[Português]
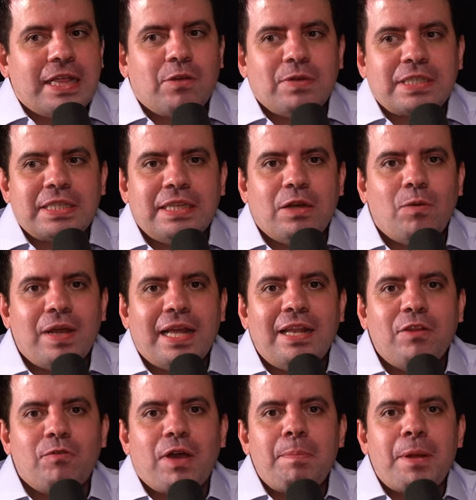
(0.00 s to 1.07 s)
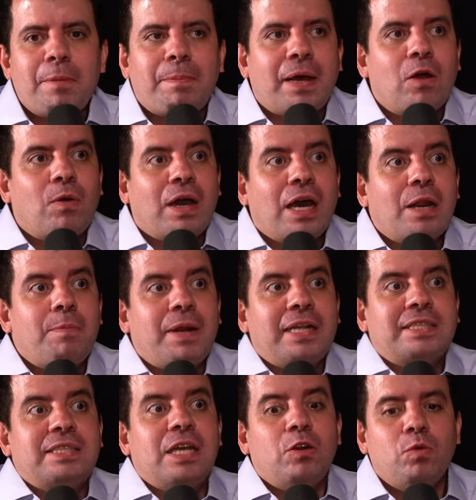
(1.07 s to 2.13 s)
Então, assim, não, ele não vai preparar o cara para
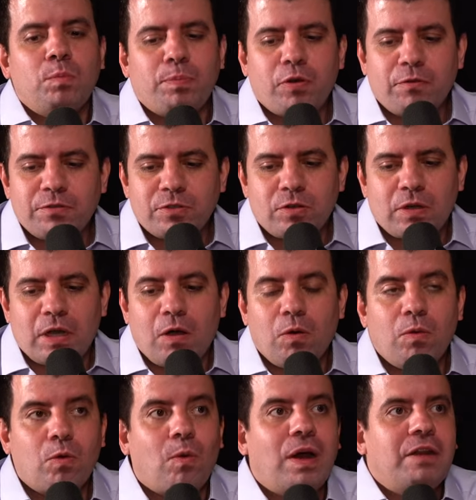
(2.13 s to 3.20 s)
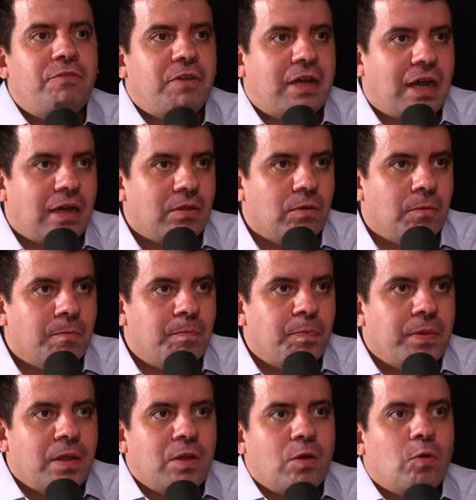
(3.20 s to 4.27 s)
ser um profissional qualificado.
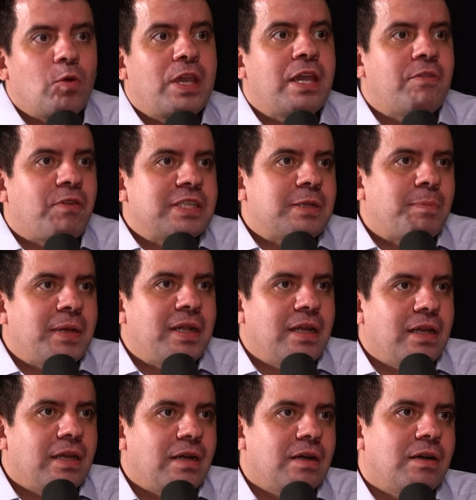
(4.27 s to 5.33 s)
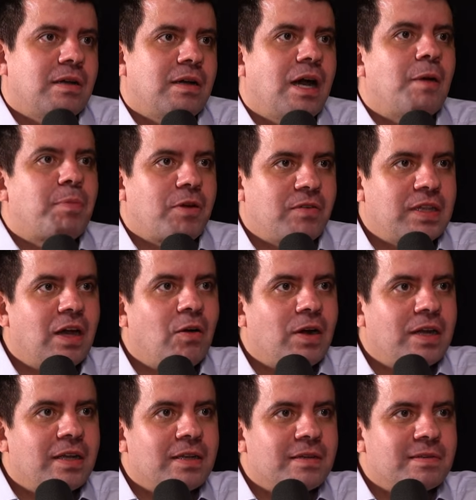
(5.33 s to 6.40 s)
O que, que faz a peneira? A prova da
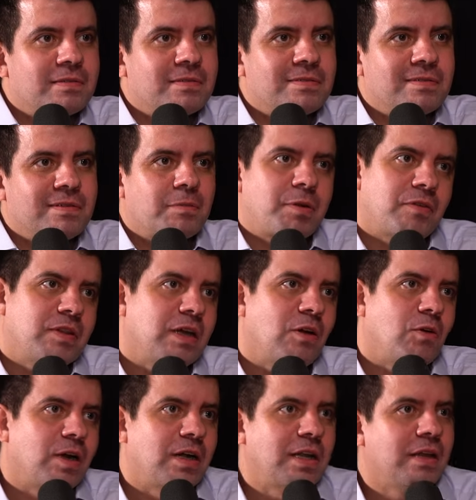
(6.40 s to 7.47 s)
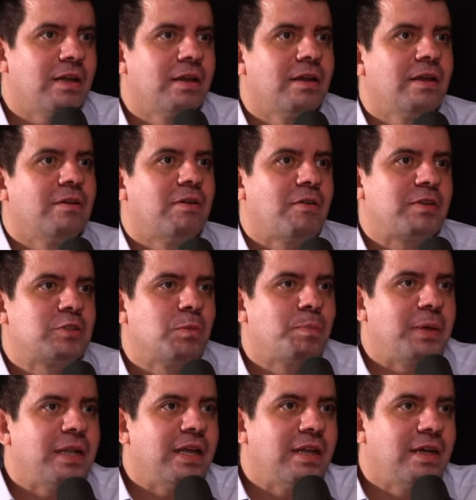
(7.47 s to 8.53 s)
ordem. A prova da ordem vai fazer um
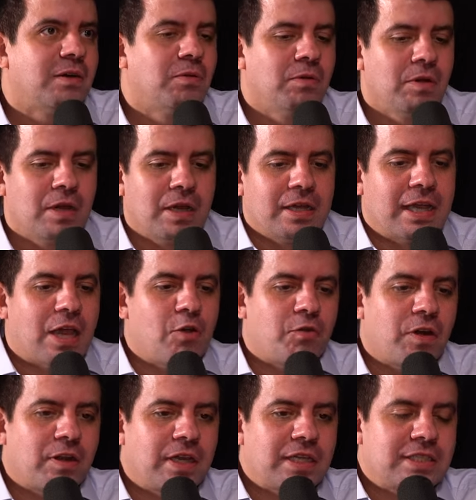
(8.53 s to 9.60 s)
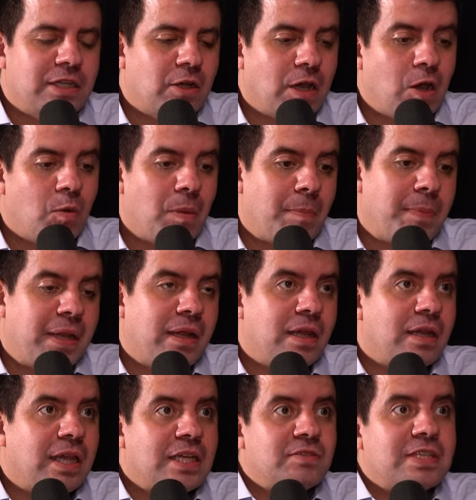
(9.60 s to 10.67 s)
peneirão. E aí eu falo que assim, é uma
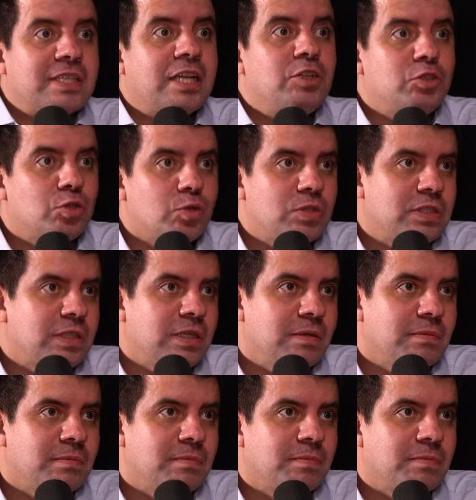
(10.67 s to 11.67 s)
peneira que às vezes é injusta,